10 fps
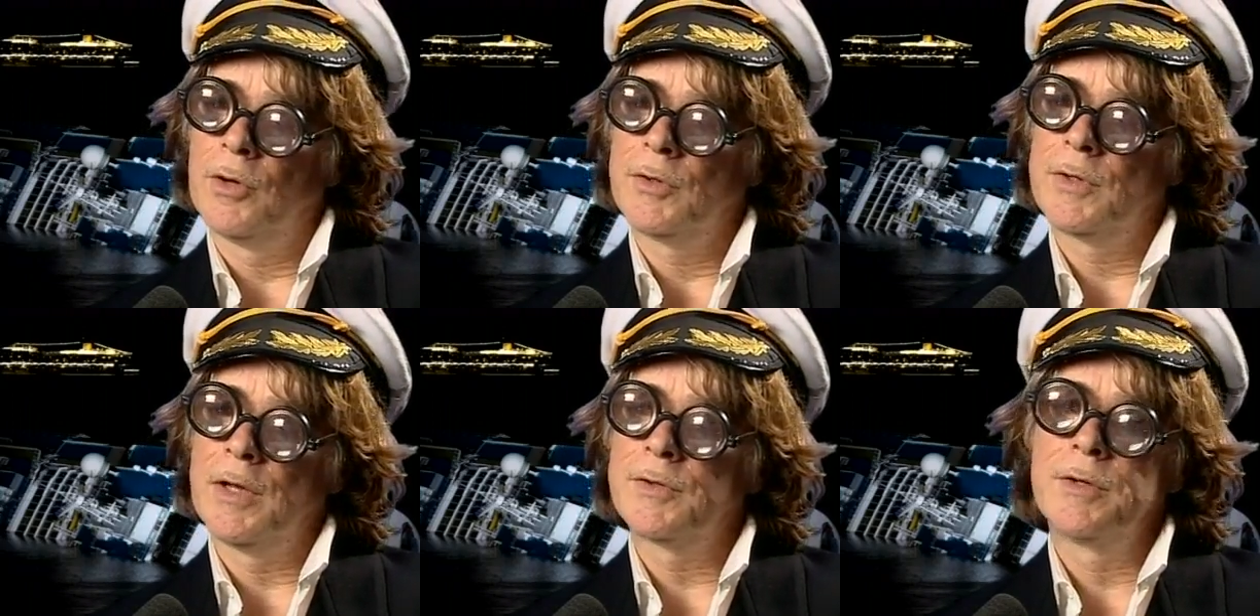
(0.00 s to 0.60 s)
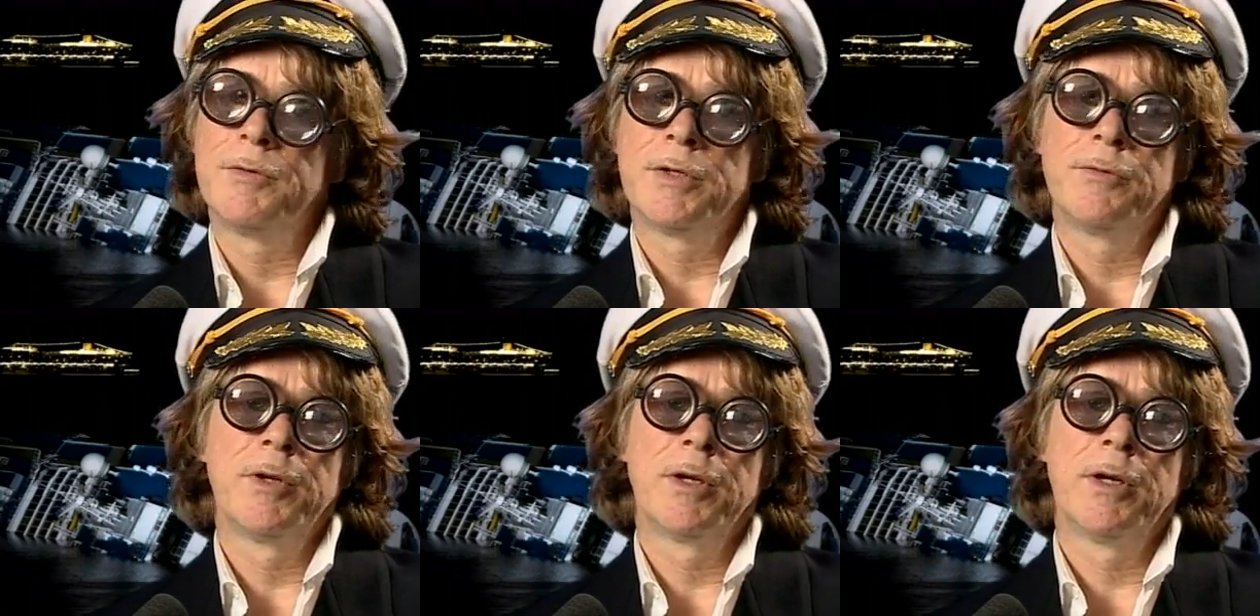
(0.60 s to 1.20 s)
als Gast
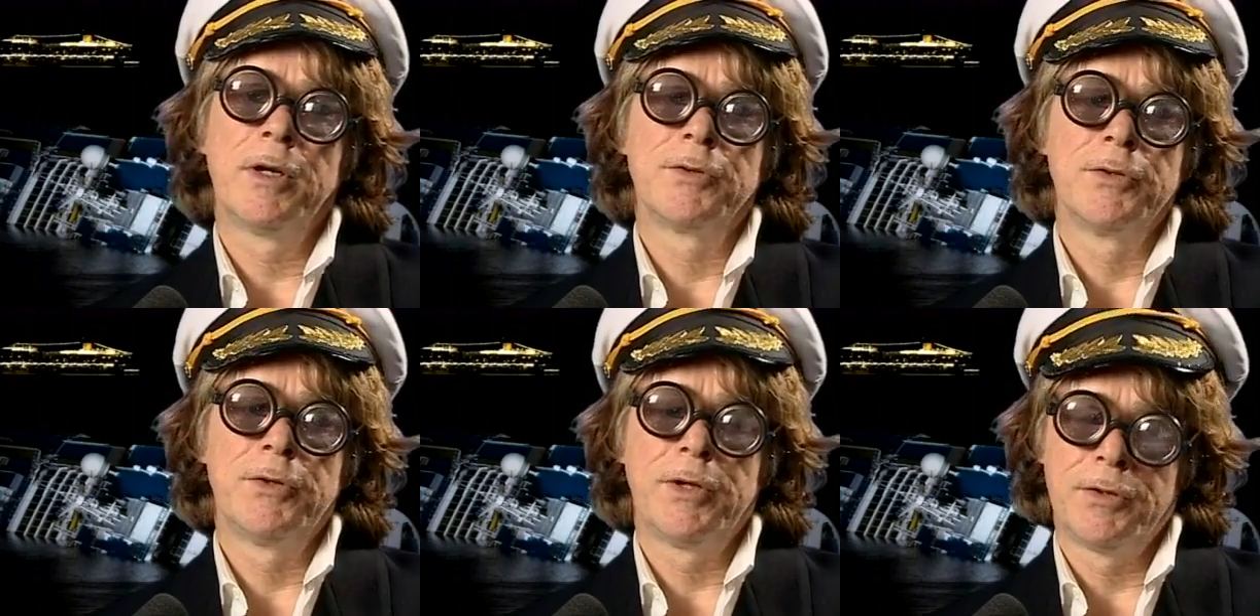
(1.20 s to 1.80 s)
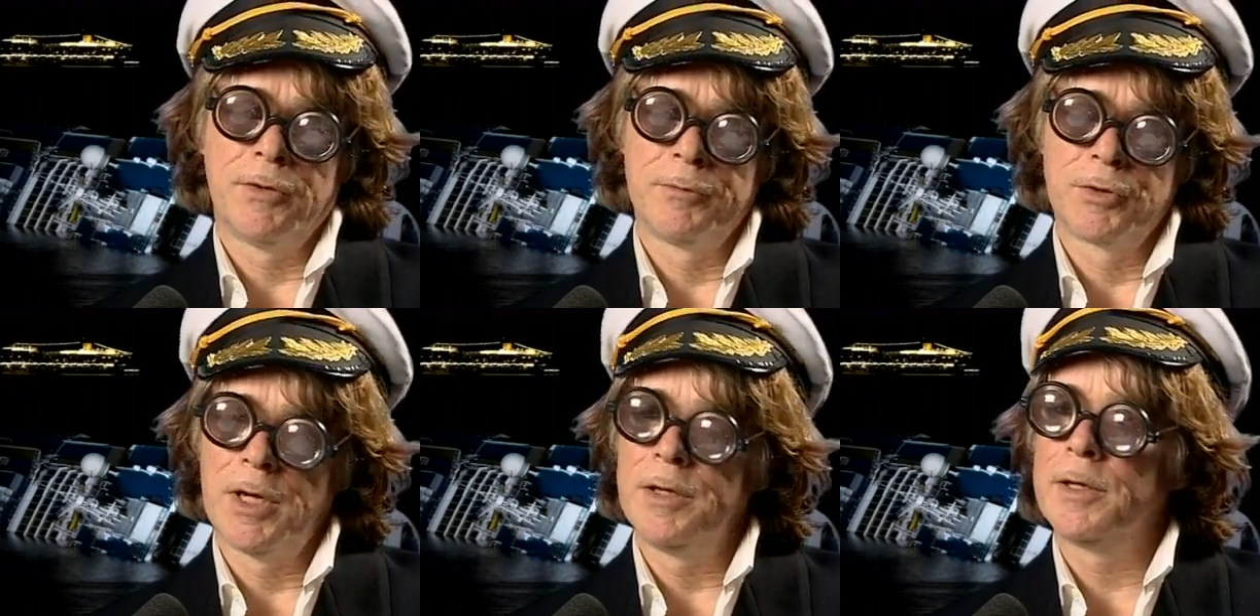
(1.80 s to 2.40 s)
gewesen wäre, also ich hätte darauf
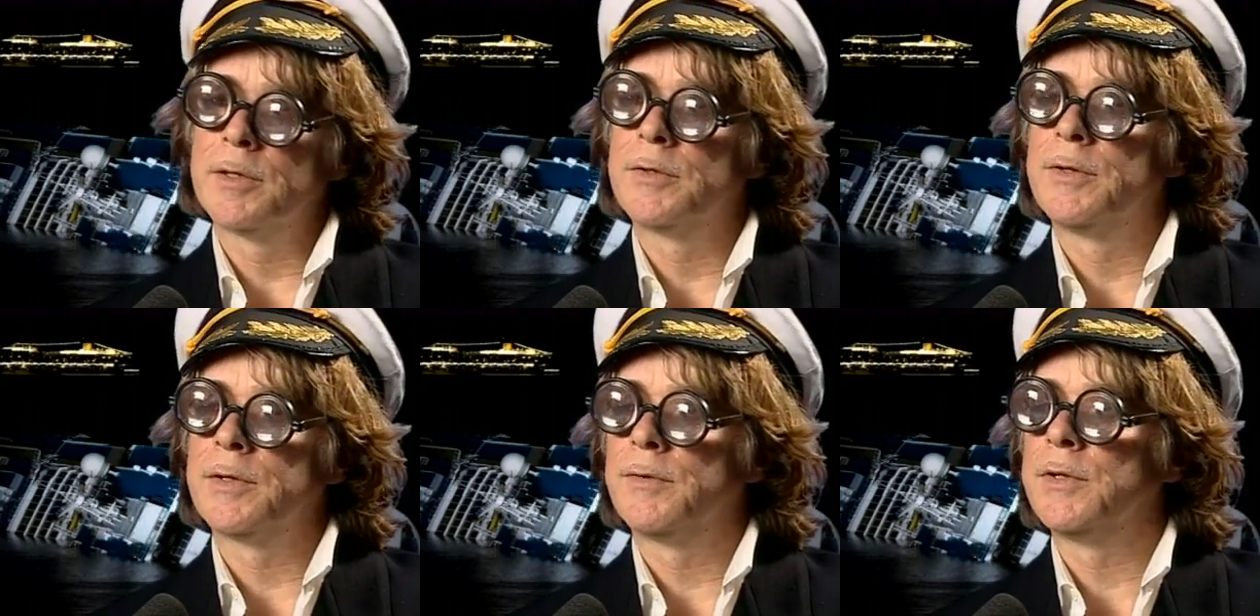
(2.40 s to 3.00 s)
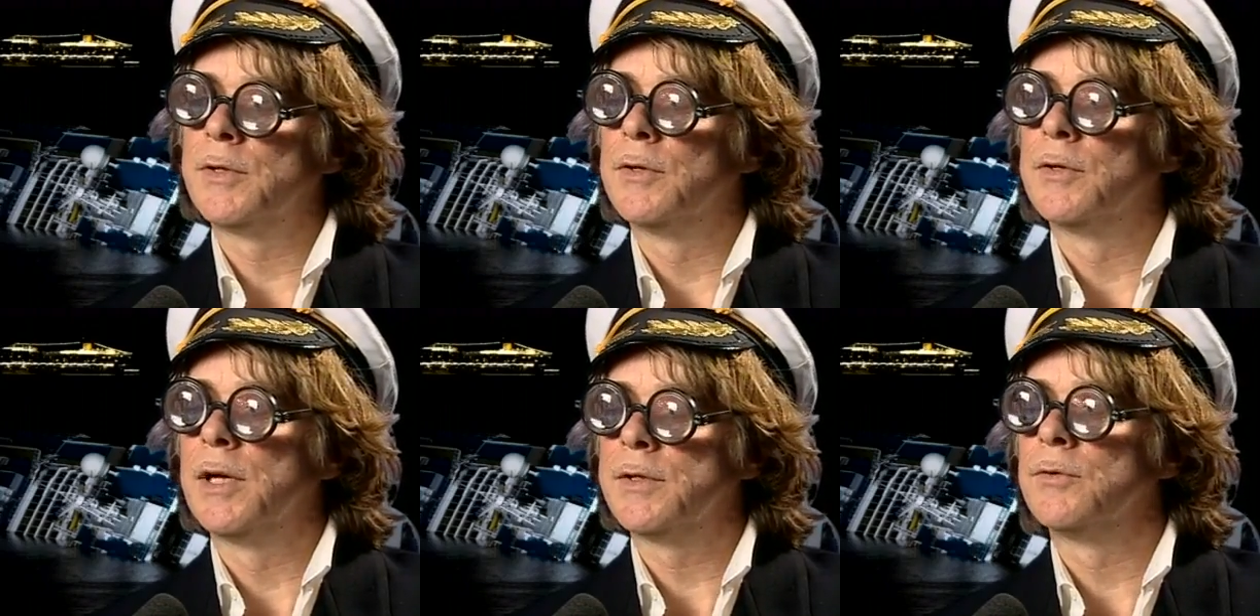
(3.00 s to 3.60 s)
bestanden, dass das, was ich
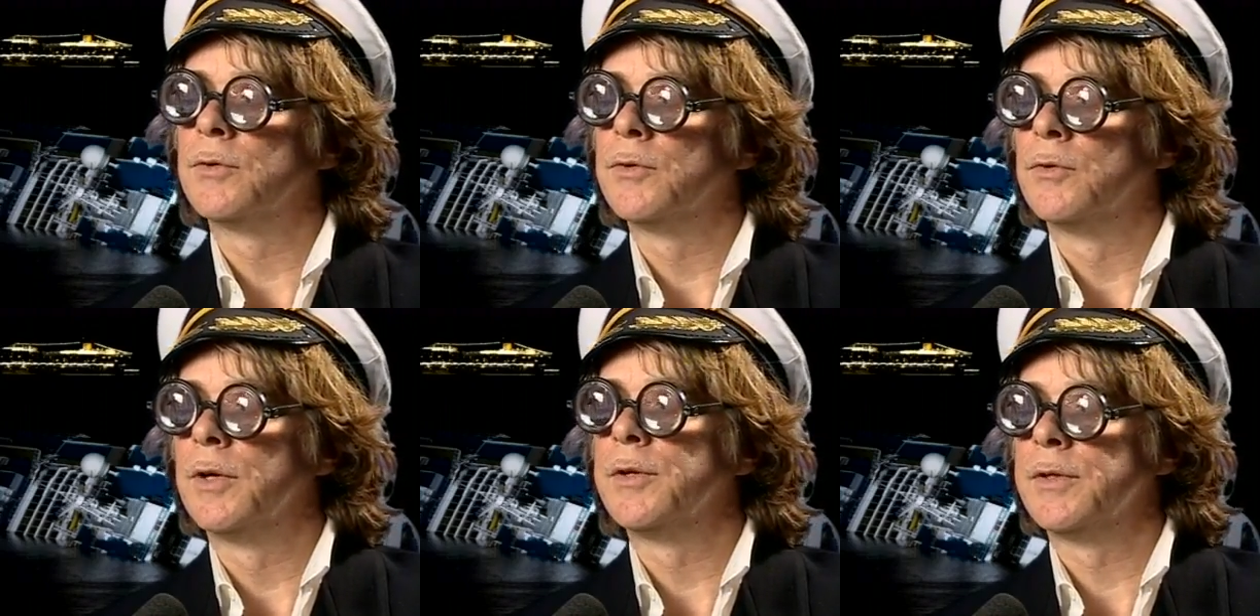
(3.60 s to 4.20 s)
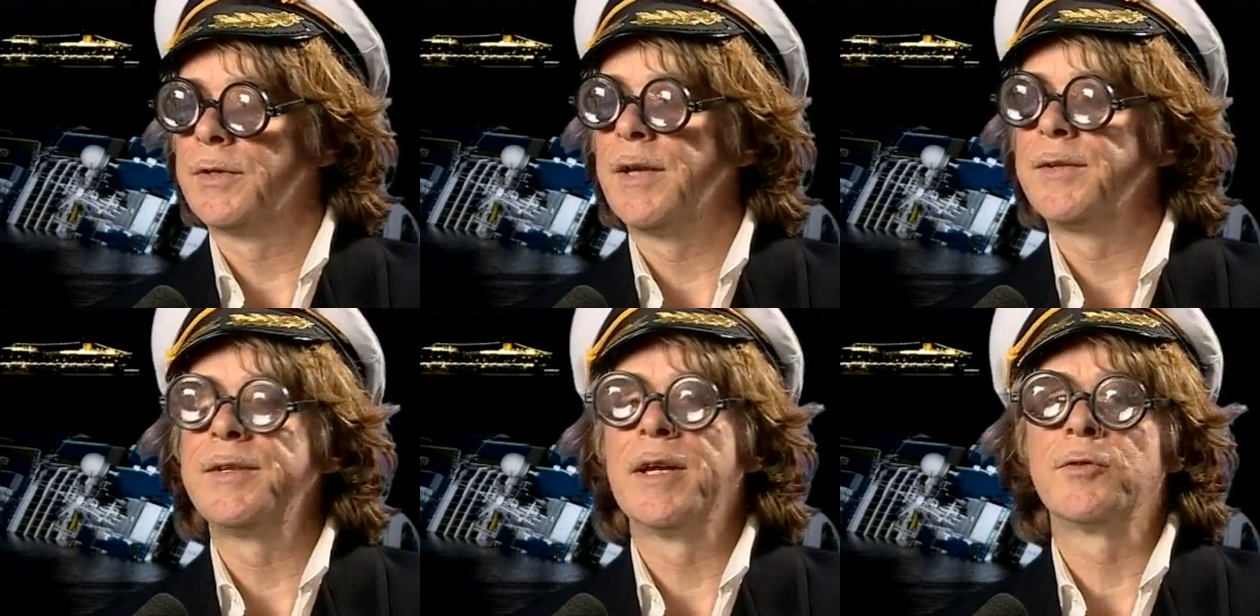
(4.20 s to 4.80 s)
gegessen und getrunken hatte, dass, dass
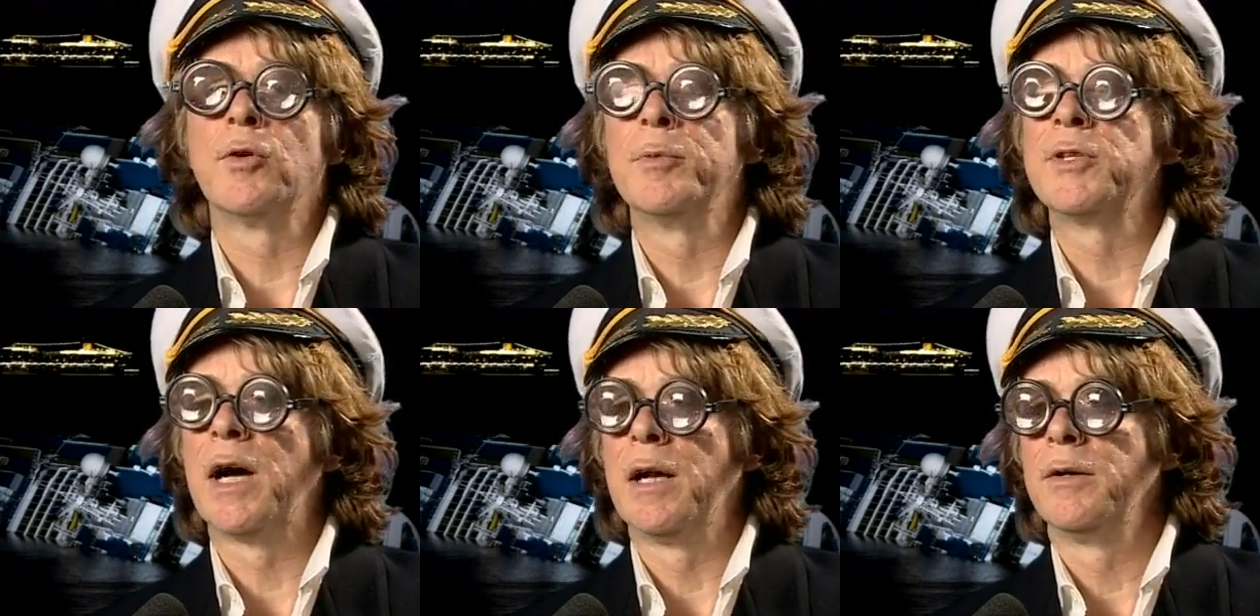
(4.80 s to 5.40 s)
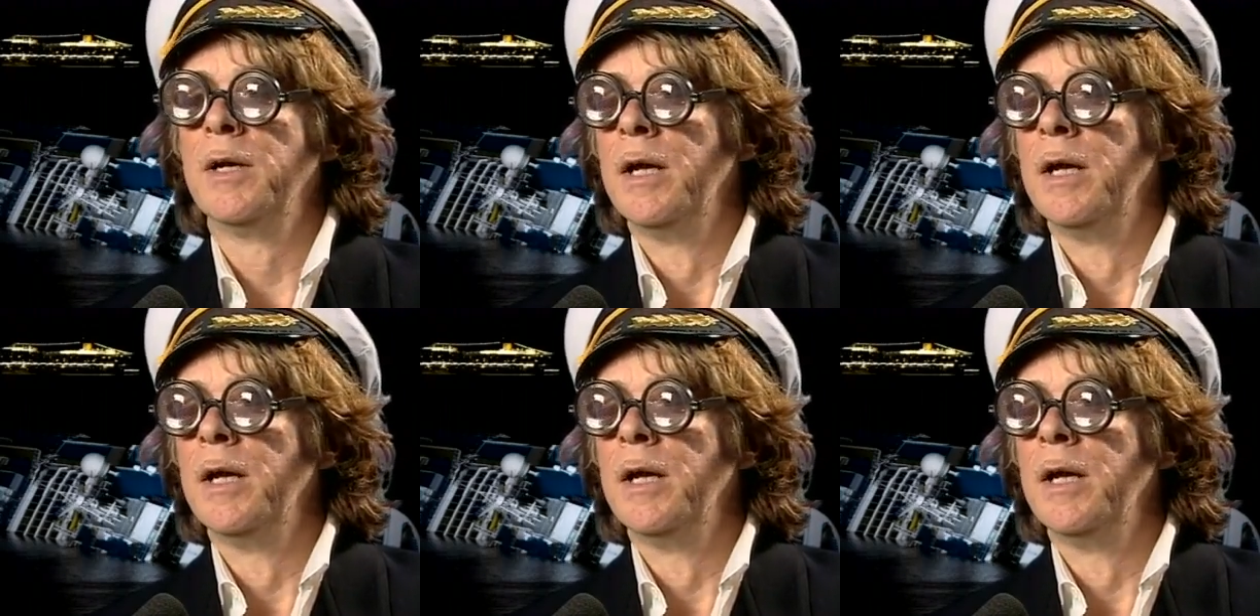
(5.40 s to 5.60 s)
ich das noch bezahle.